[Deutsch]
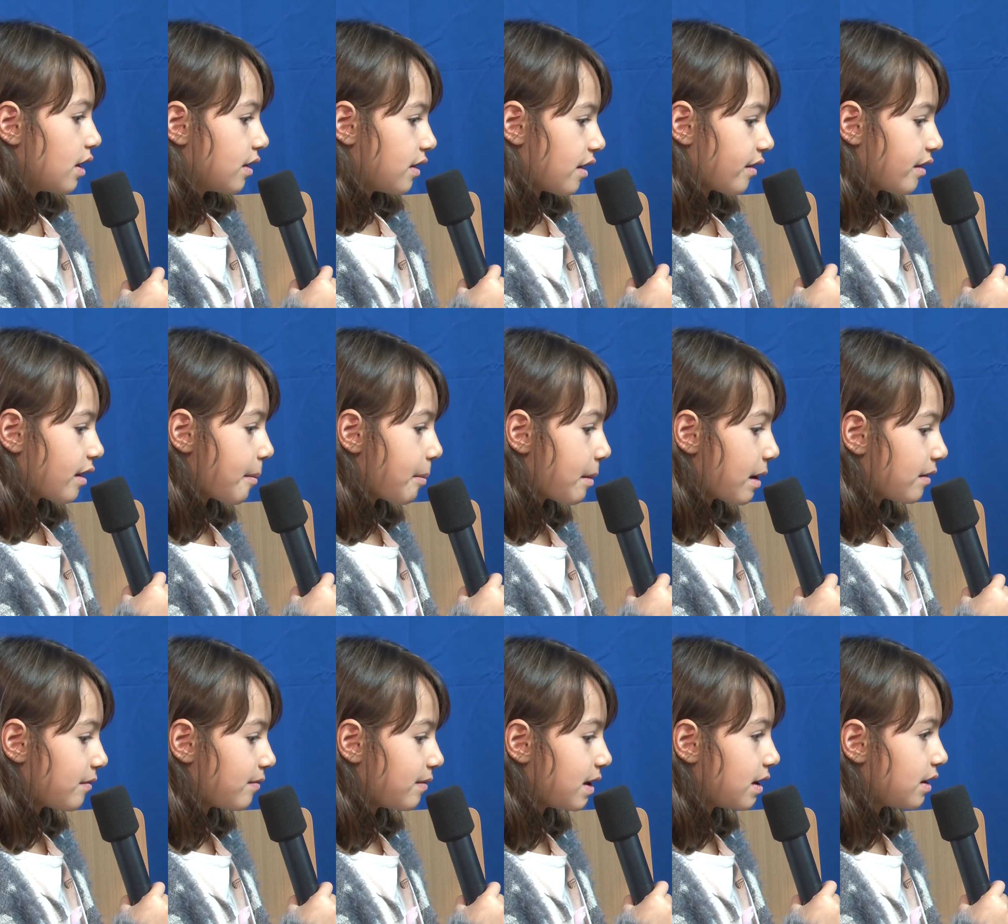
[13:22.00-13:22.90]
Deshalb
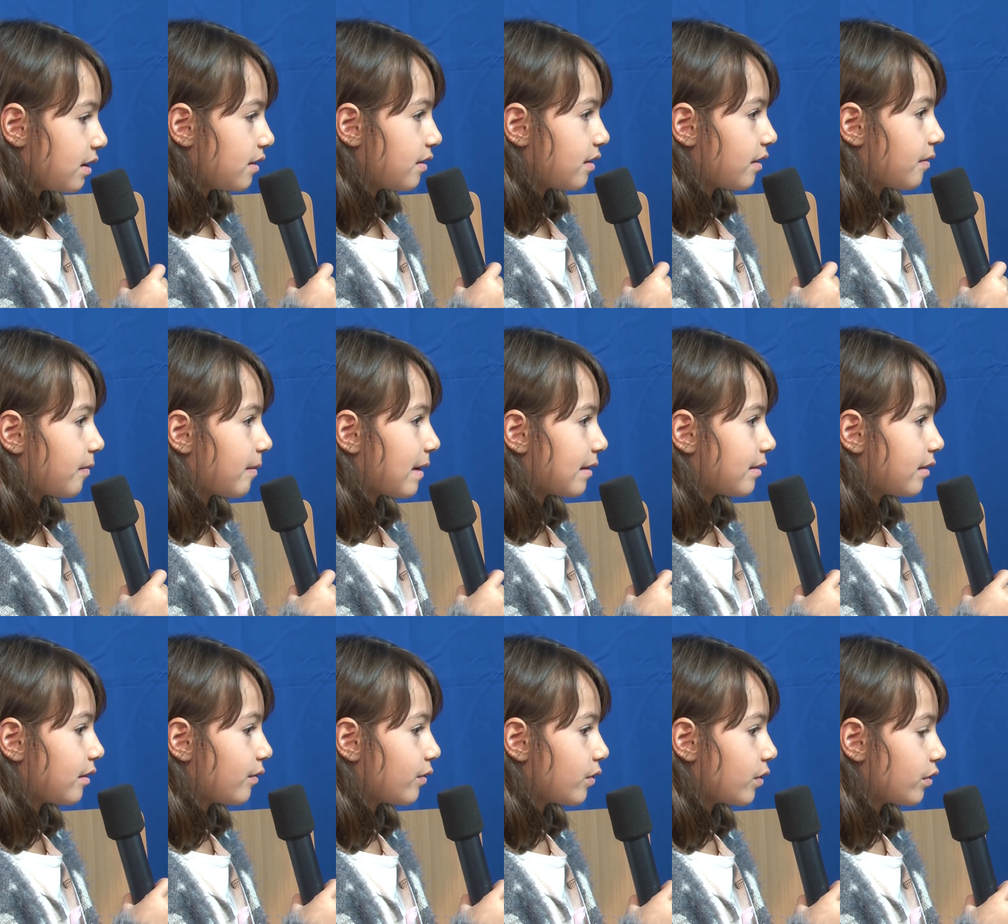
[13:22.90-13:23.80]
hat Wien dieses
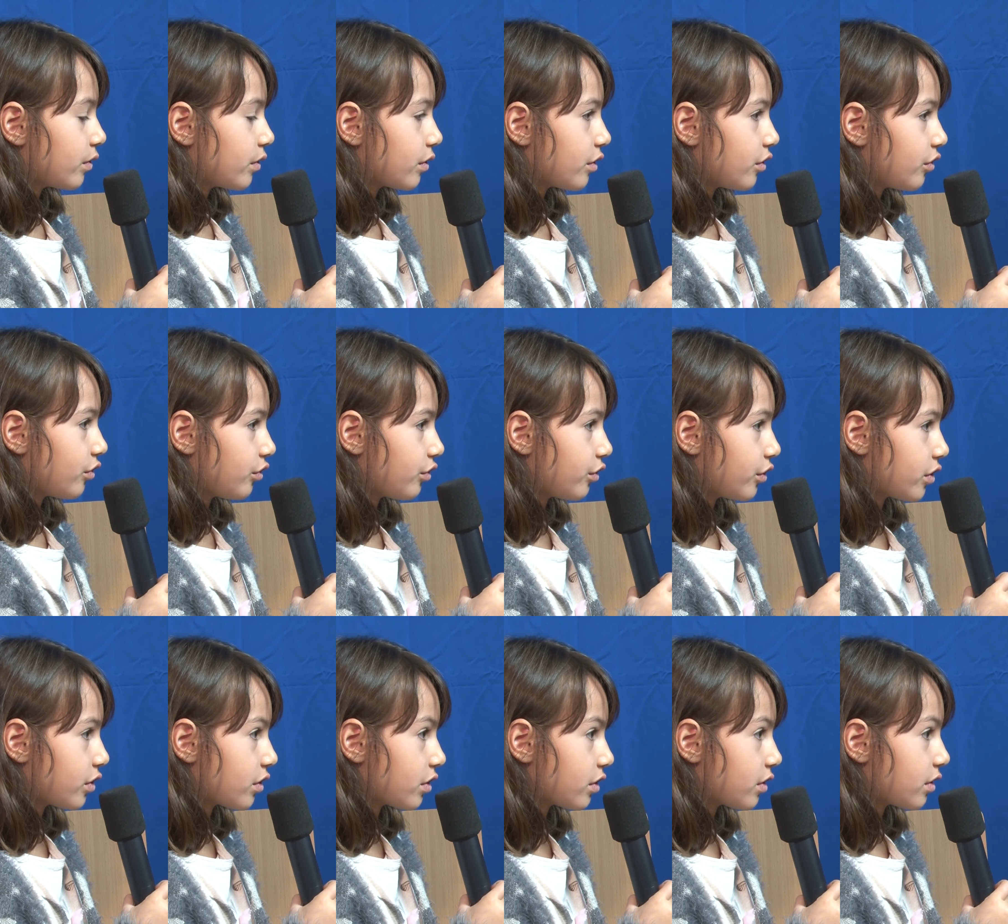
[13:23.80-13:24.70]
Wasser für uns
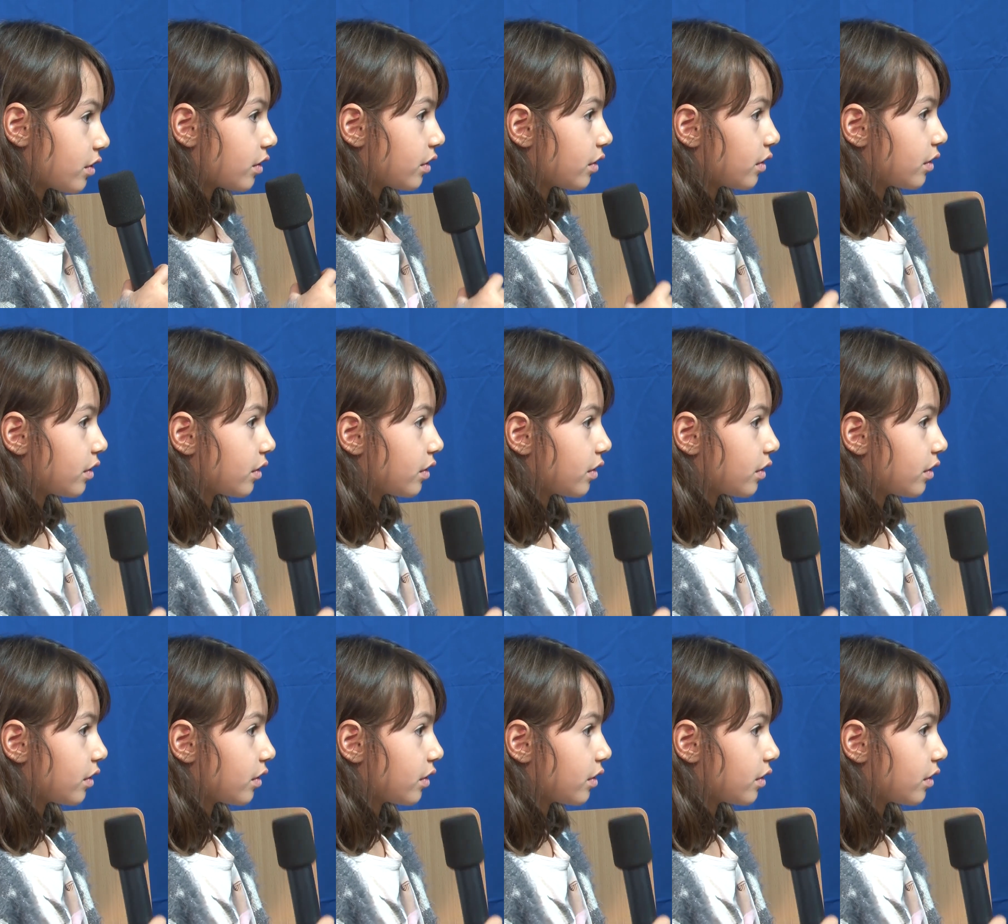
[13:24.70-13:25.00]
geschützt